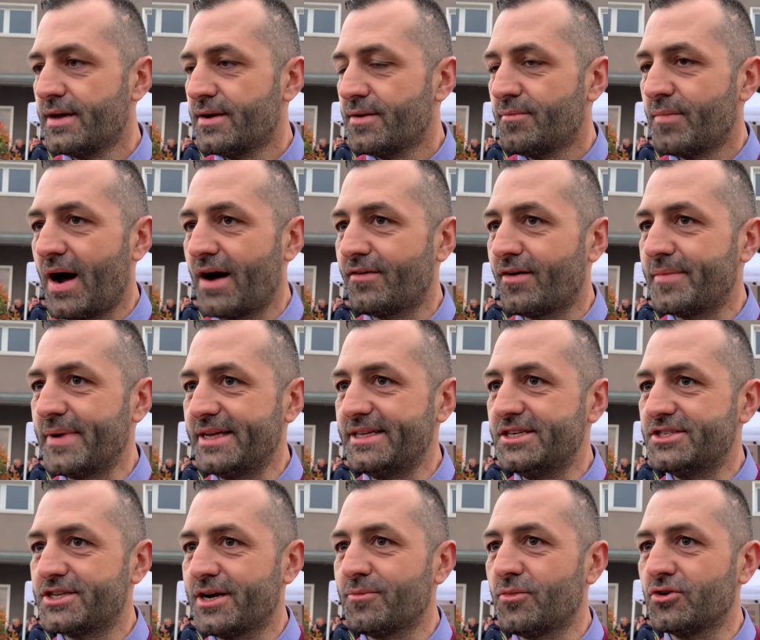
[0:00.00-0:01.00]
Ma vabbè,
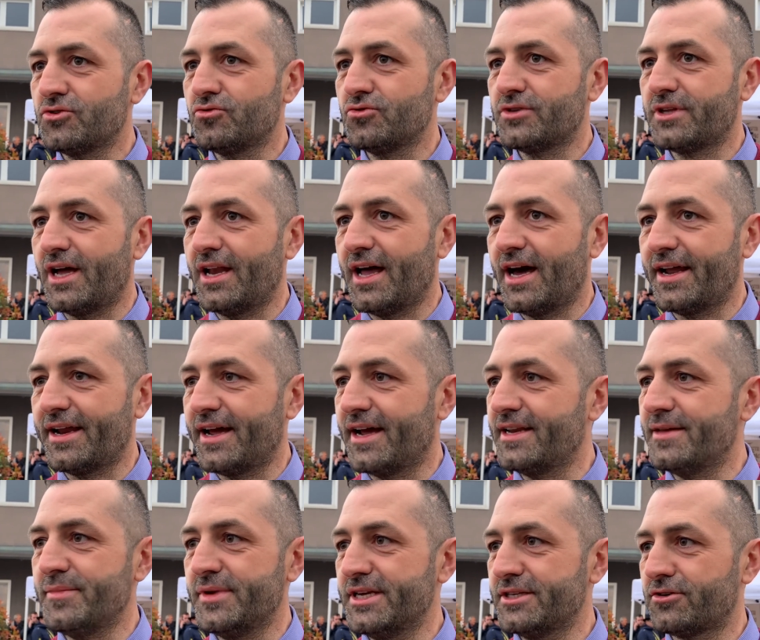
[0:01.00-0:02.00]
diciamo a tutta l'area
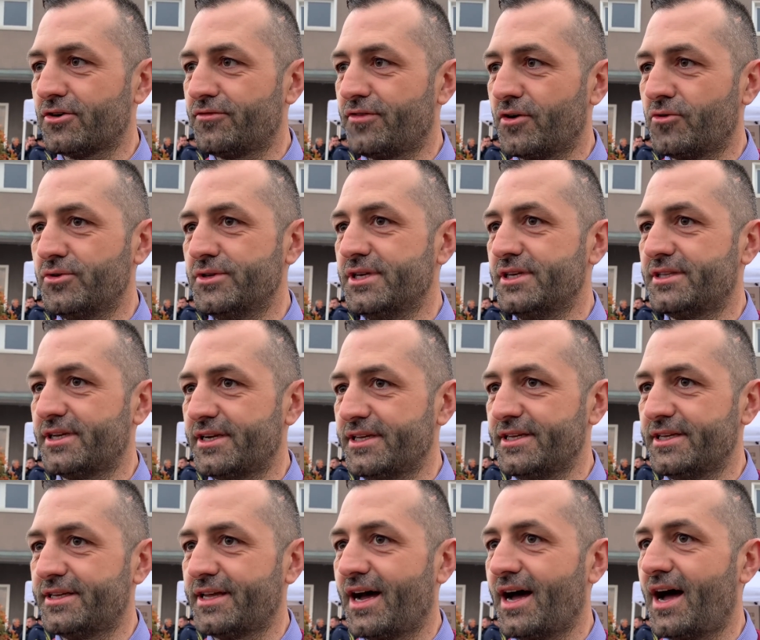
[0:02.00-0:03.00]
limitrofa, quindi
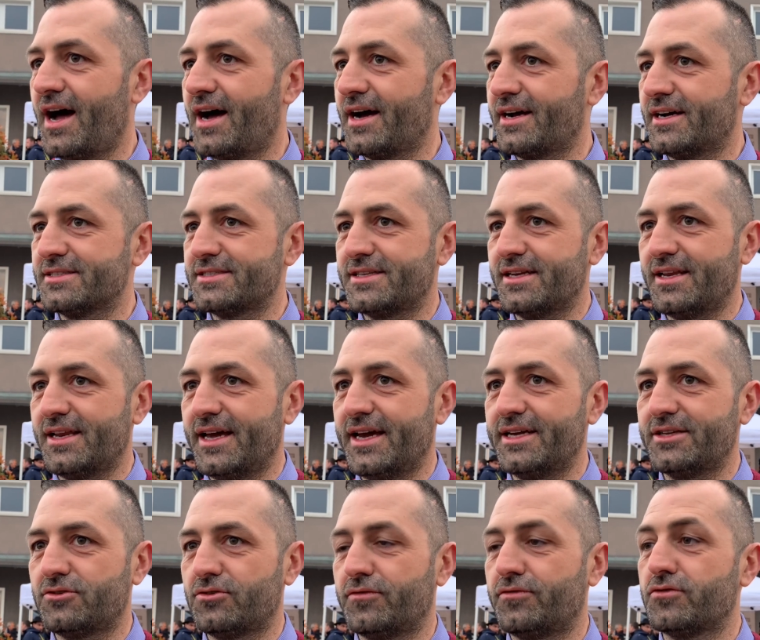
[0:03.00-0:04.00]
Trinità,
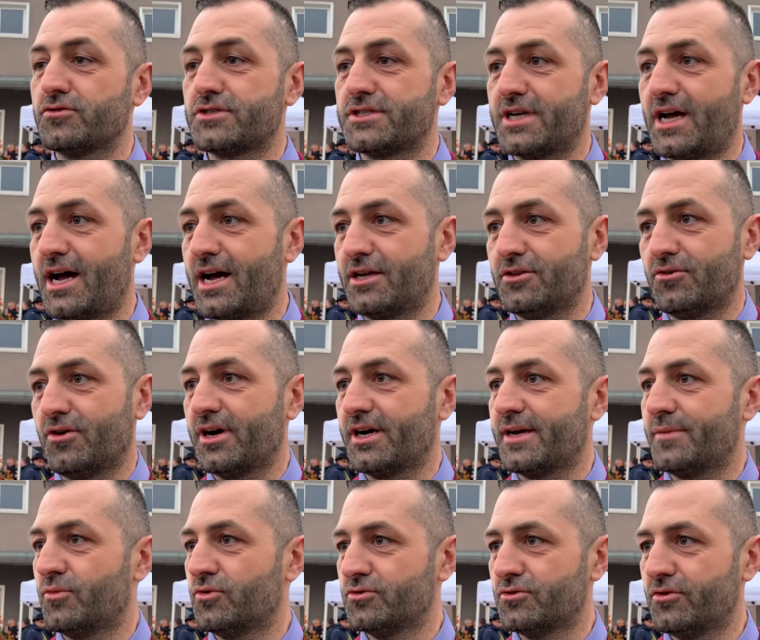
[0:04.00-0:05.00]
Castelletto, Fossano,
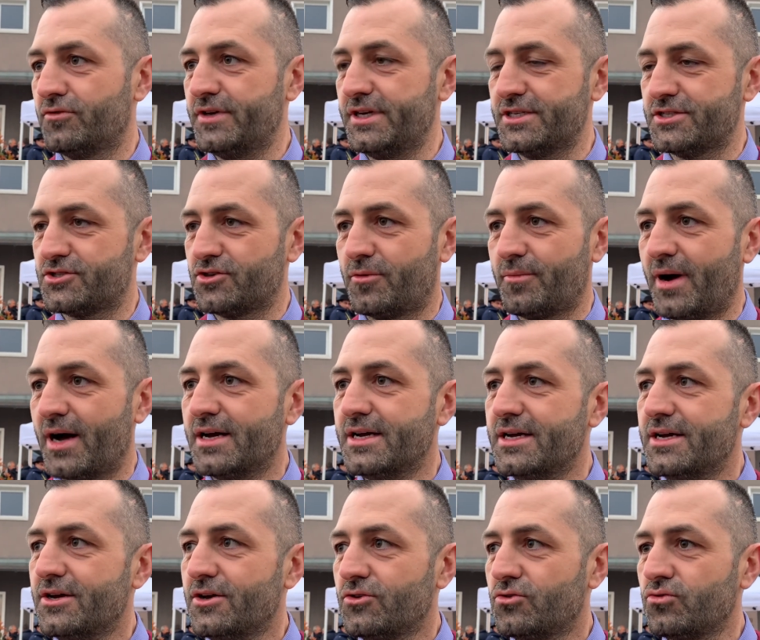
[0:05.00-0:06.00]
anche Mondovì, insomma,
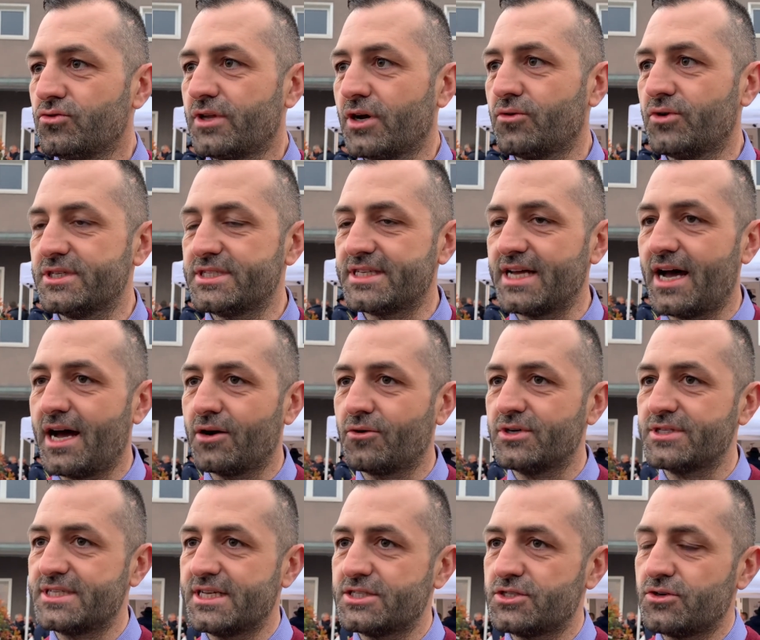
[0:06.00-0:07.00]
tutta questa,
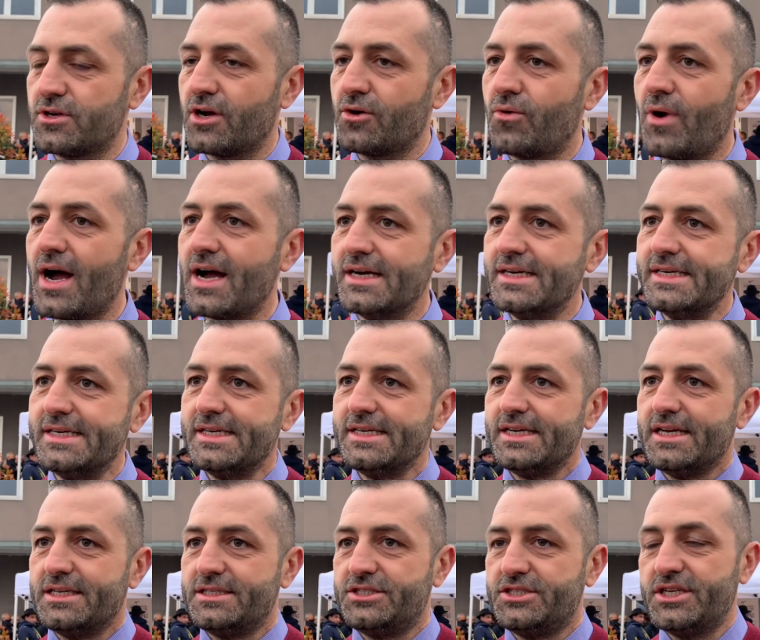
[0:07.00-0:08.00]
questa zona qua.